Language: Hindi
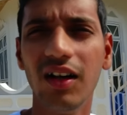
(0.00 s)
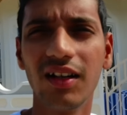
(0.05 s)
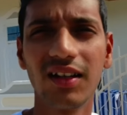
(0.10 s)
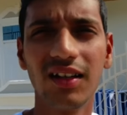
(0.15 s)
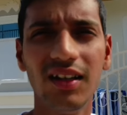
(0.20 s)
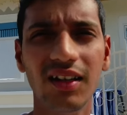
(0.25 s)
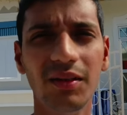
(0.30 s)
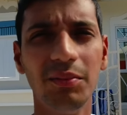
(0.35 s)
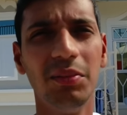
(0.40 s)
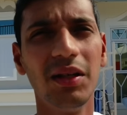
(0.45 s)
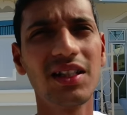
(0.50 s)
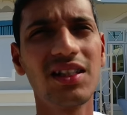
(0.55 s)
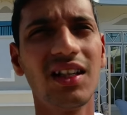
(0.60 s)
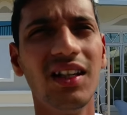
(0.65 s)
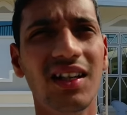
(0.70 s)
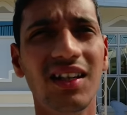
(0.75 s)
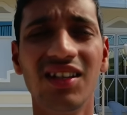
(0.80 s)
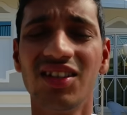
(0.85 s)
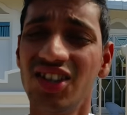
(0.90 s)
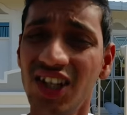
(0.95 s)
और
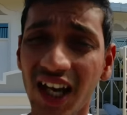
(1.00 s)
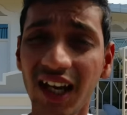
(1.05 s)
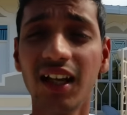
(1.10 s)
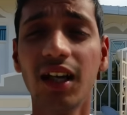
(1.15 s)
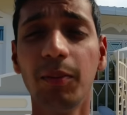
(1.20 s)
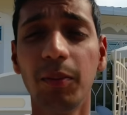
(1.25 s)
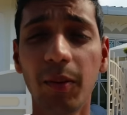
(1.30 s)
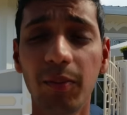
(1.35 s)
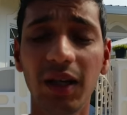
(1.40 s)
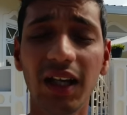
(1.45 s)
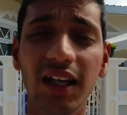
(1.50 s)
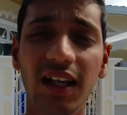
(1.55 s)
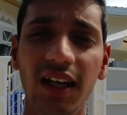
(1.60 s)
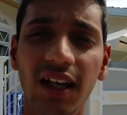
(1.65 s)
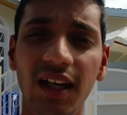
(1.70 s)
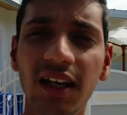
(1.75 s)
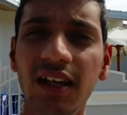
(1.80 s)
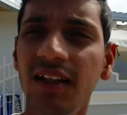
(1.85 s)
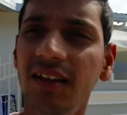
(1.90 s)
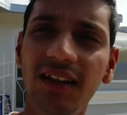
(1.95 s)
बस चेक रिपब्लिक
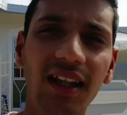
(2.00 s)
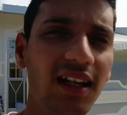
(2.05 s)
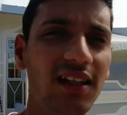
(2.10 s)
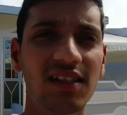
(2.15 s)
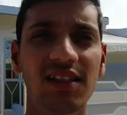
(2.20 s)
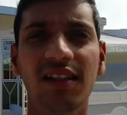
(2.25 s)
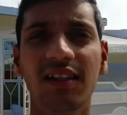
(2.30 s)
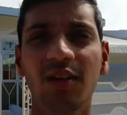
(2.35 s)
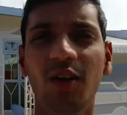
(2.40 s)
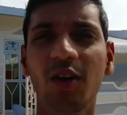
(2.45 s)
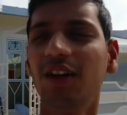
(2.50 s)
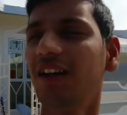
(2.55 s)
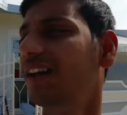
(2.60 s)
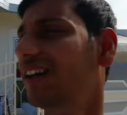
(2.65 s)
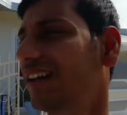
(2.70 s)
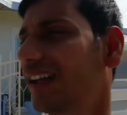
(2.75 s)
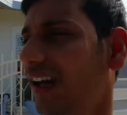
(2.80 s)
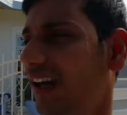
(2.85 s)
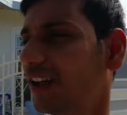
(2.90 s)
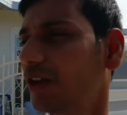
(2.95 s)
के है दैट्स इट और
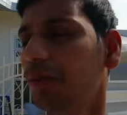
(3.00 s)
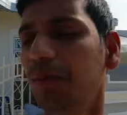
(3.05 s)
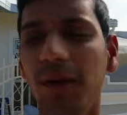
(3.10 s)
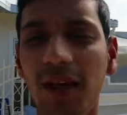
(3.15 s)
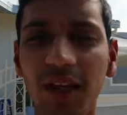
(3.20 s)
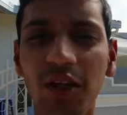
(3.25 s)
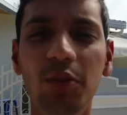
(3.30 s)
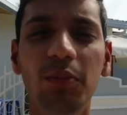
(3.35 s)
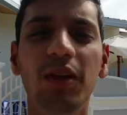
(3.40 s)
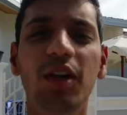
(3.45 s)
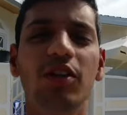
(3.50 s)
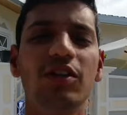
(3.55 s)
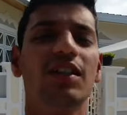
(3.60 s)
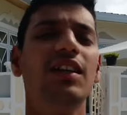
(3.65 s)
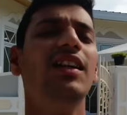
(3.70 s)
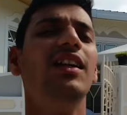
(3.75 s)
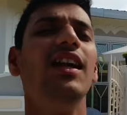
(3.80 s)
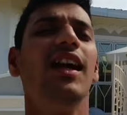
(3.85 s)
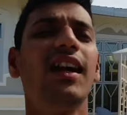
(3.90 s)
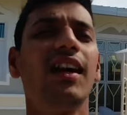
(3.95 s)
इंडिया का तो मैं ही हूँ
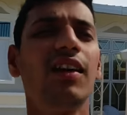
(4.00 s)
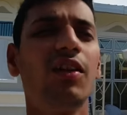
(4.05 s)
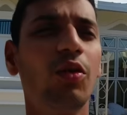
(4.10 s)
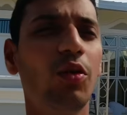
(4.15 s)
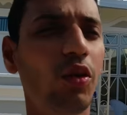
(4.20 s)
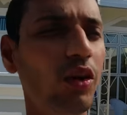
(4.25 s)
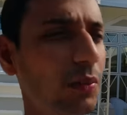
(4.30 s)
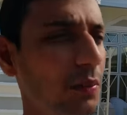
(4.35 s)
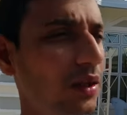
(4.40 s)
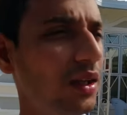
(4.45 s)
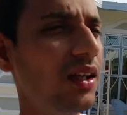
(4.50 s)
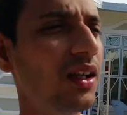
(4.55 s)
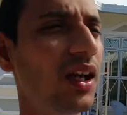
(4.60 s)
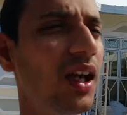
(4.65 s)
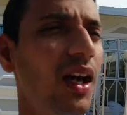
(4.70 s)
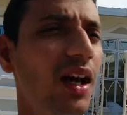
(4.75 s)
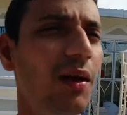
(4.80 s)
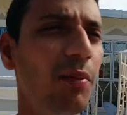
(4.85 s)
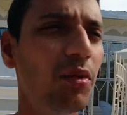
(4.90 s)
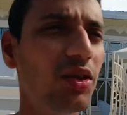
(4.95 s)
बिकॉज इंडिया का कोई भी
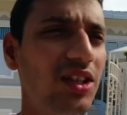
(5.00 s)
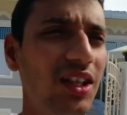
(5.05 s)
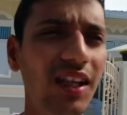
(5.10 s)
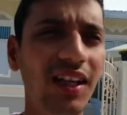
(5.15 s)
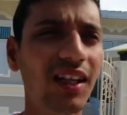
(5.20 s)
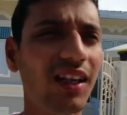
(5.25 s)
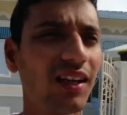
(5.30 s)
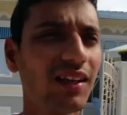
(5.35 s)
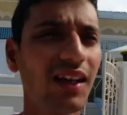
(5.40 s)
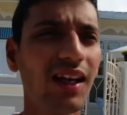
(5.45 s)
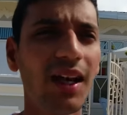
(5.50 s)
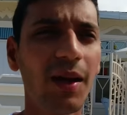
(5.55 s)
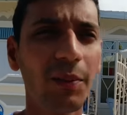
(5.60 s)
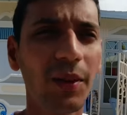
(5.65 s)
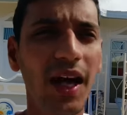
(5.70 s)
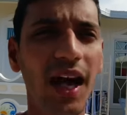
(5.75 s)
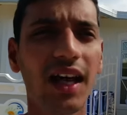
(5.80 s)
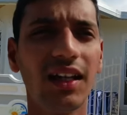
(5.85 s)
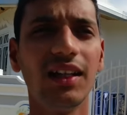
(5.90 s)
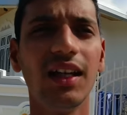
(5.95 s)
मुझे नहीं लगता यहाँ
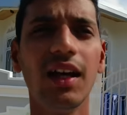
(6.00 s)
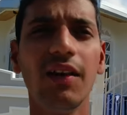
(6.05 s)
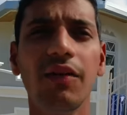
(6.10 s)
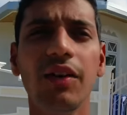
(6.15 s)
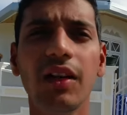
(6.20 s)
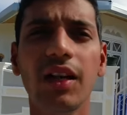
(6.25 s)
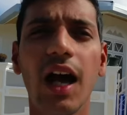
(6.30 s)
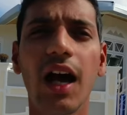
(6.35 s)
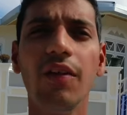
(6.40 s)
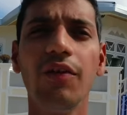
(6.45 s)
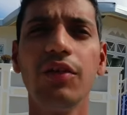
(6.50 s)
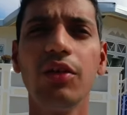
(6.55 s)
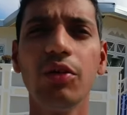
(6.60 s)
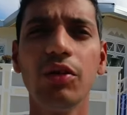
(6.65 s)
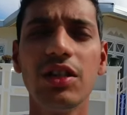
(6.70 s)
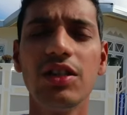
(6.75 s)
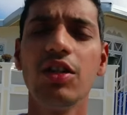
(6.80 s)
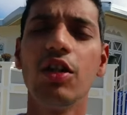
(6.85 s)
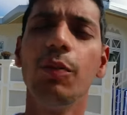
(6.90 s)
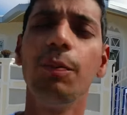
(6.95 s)
पे आता है या फिर
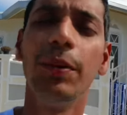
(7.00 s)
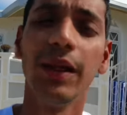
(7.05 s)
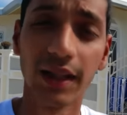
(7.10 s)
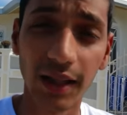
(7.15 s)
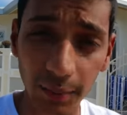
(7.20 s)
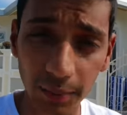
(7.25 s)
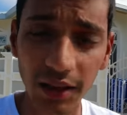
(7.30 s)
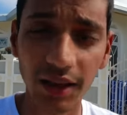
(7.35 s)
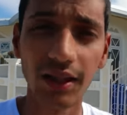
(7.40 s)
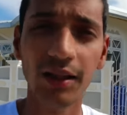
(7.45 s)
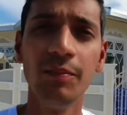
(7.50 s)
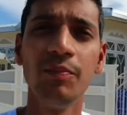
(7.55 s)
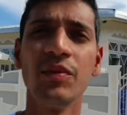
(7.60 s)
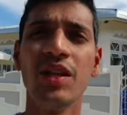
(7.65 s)
गाफरू किसी को पता भी